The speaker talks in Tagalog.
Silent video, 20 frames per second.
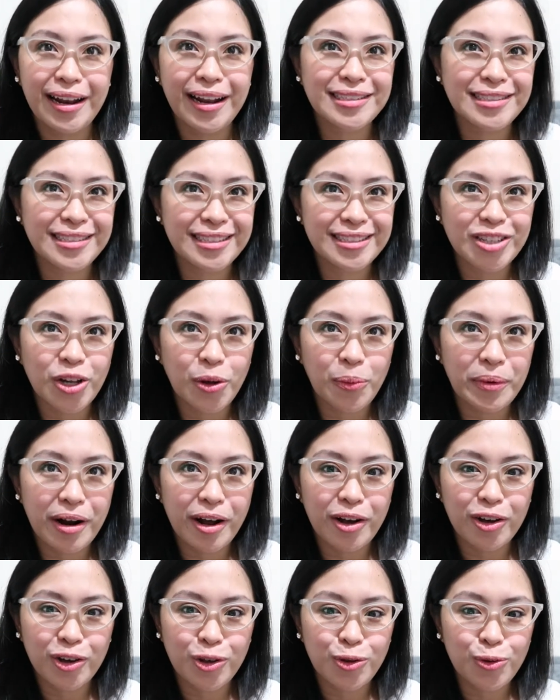As in,
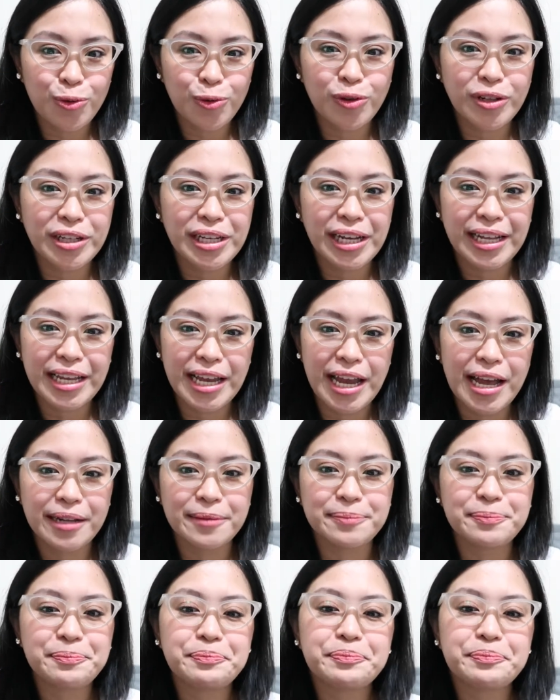sobrang cute, ganyan.